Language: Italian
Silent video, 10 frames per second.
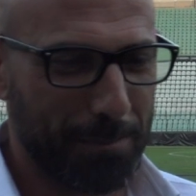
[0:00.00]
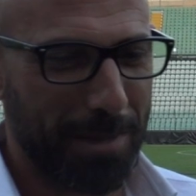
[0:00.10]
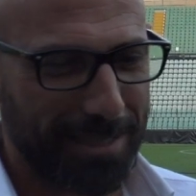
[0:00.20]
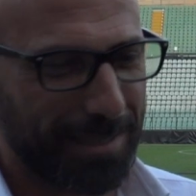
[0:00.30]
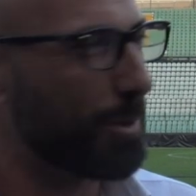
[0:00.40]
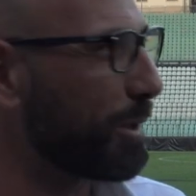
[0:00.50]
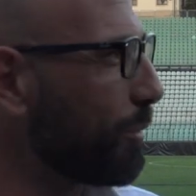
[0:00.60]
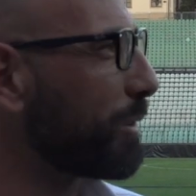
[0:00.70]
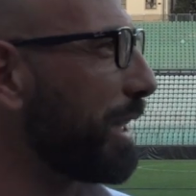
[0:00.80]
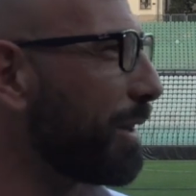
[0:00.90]
il, massimo
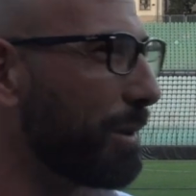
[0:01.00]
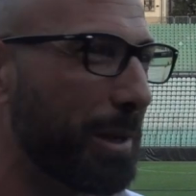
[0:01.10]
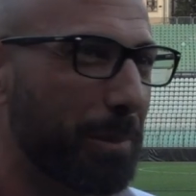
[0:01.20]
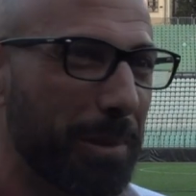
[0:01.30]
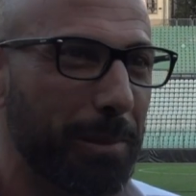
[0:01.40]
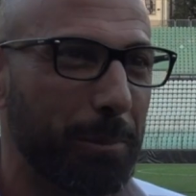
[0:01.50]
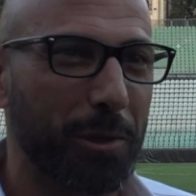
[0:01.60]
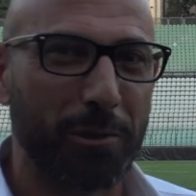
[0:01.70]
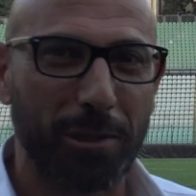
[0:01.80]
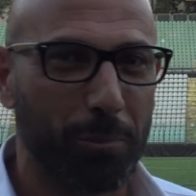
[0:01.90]
risultato nel, nel,
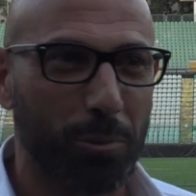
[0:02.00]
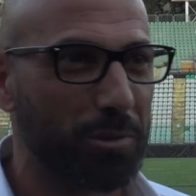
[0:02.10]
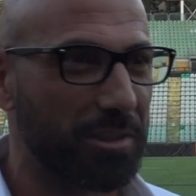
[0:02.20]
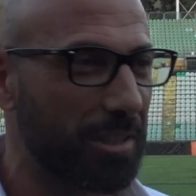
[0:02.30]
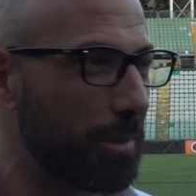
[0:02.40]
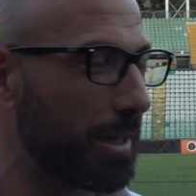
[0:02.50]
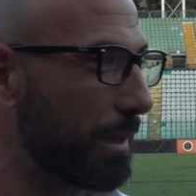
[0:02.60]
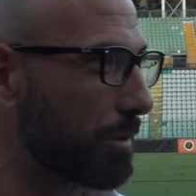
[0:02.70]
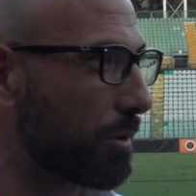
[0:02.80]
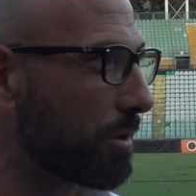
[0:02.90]
minor tempo possibile
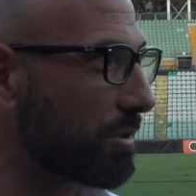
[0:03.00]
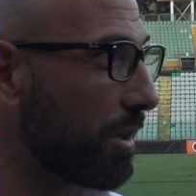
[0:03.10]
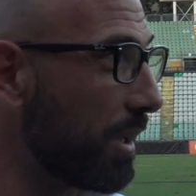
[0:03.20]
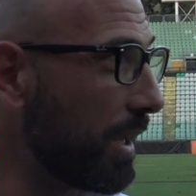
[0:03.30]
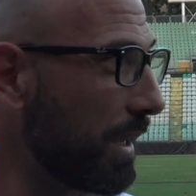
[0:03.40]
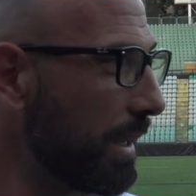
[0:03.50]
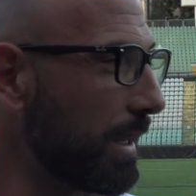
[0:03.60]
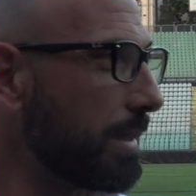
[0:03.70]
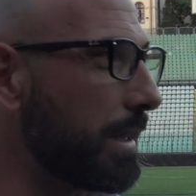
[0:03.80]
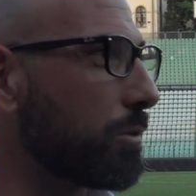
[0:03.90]
l'anno scorso.
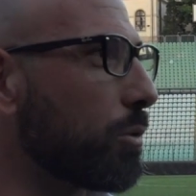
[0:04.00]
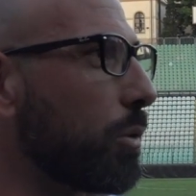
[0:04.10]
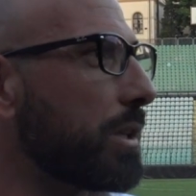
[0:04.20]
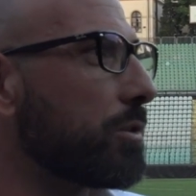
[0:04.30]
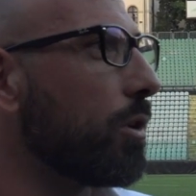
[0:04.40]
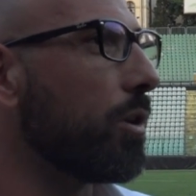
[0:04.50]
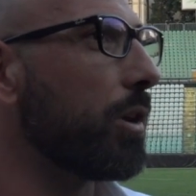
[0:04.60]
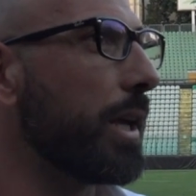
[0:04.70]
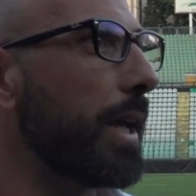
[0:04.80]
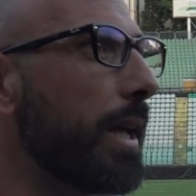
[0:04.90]
Detto
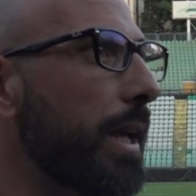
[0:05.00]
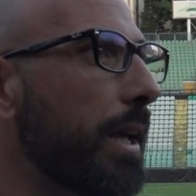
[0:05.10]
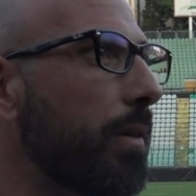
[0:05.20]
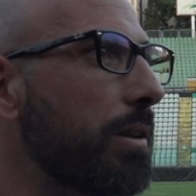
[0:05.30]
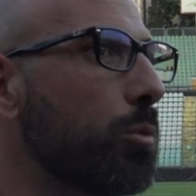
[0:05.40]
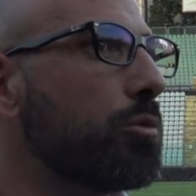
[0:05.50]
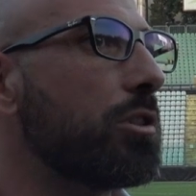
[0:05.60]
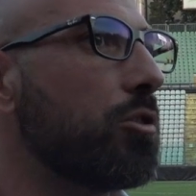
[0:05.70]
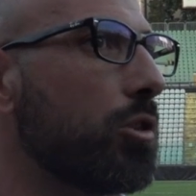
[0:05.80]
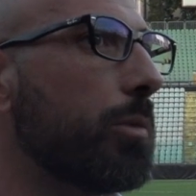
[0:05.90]
questo, eh, Van de
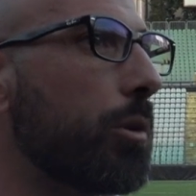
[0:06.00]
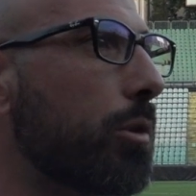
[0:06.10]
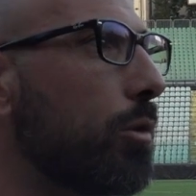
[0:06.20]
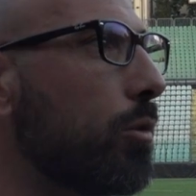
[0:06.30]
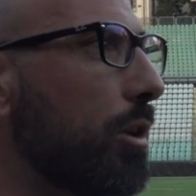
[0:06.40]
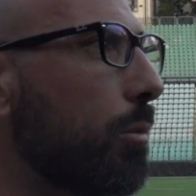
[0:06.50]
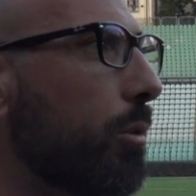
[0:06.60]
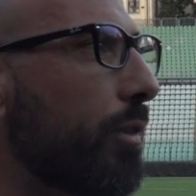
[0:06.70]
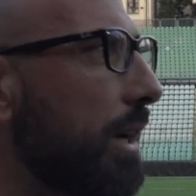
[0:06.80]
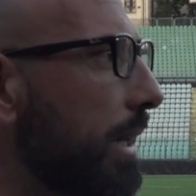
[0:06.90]
Punto secondo me quel ruolo lì lo
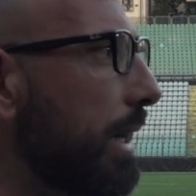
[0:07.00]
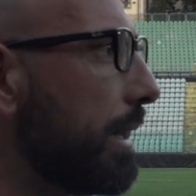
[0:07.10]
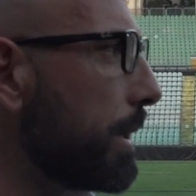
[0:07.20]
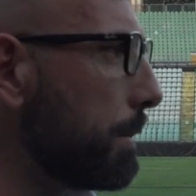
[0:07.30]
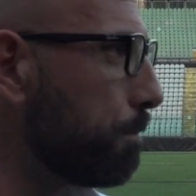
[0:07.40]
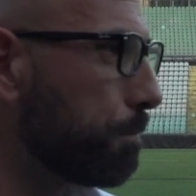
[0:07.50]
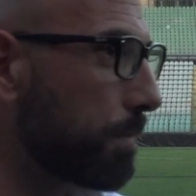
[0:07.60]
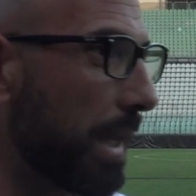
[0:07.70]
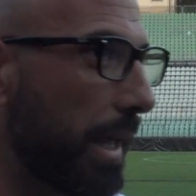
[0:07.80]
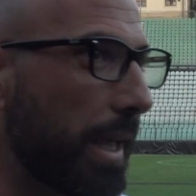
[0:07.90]
può fare la grande.
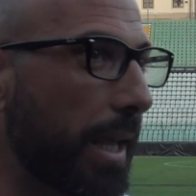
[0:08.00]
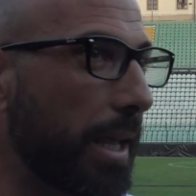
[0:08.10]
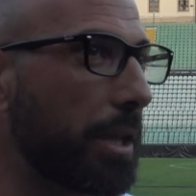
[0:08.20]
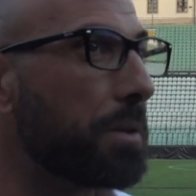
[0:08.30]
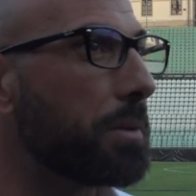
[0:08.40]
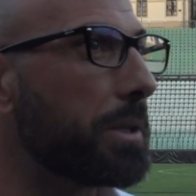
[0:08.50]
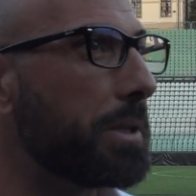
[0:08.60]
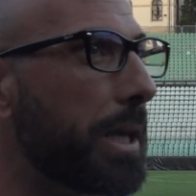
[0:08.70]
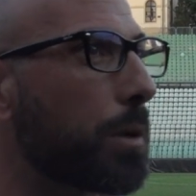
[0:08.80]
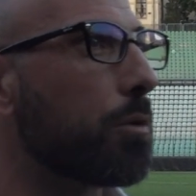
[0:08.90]
E io
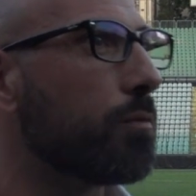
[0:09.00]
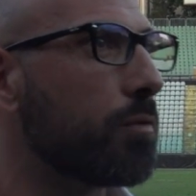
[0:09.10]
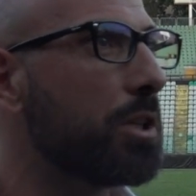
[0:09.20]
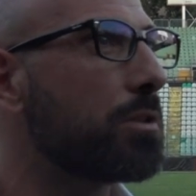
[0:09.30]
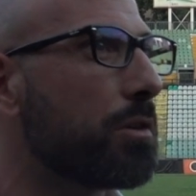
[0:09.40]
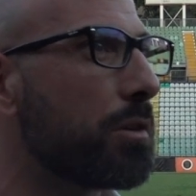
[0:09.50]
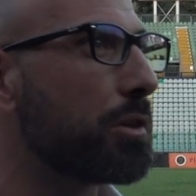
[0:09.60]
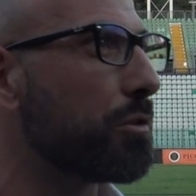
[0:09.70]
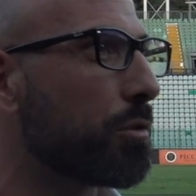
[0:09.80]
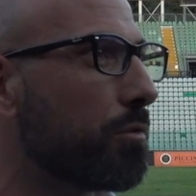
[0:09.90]
ne ero convinto,
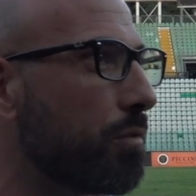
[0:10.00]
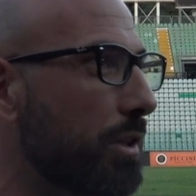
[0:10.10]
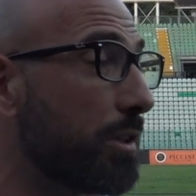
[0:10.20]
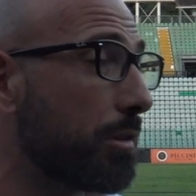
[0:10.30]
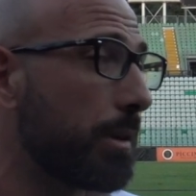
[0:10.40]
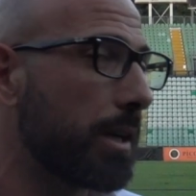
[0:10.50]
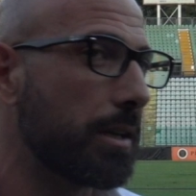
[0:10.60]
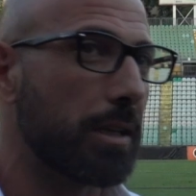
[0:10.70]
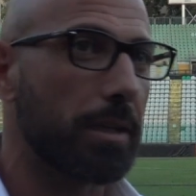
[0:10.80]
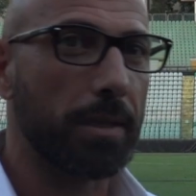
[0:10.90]
ne sono convinto,
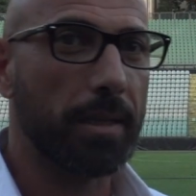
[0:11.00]
magari